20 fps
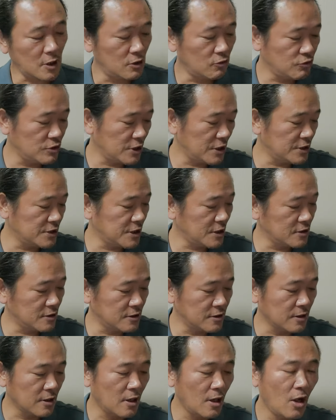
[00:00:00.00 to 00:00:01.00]
그리고 이제 이
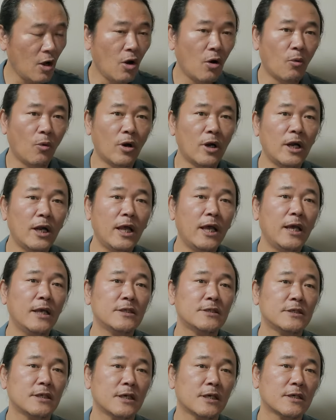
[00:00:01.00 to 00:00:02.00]
책은
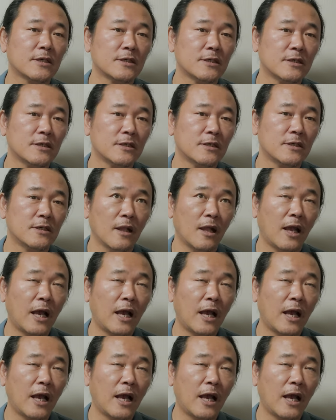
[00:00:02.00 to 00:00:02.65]
원래 이제 그